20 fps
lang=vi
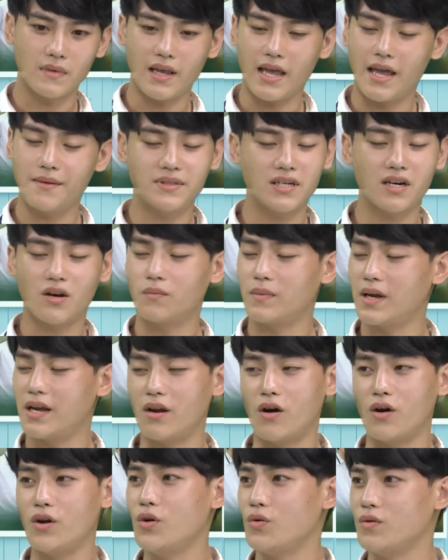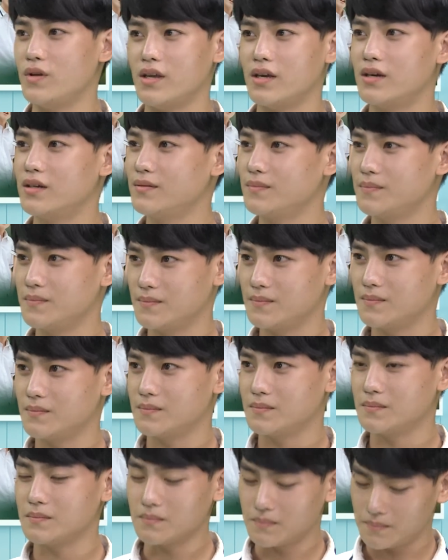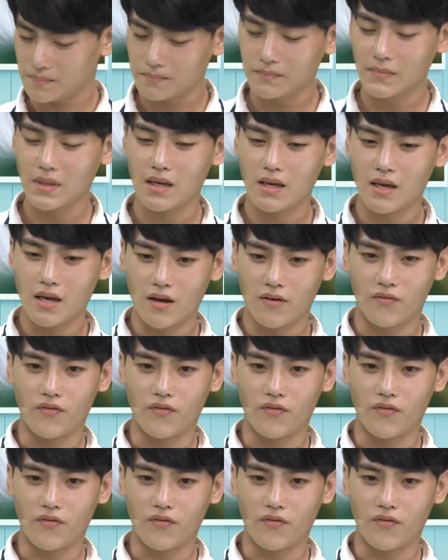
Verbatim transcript: em sẽ không thay đổi điều gì hết không thay đổi điều gì hết tại sao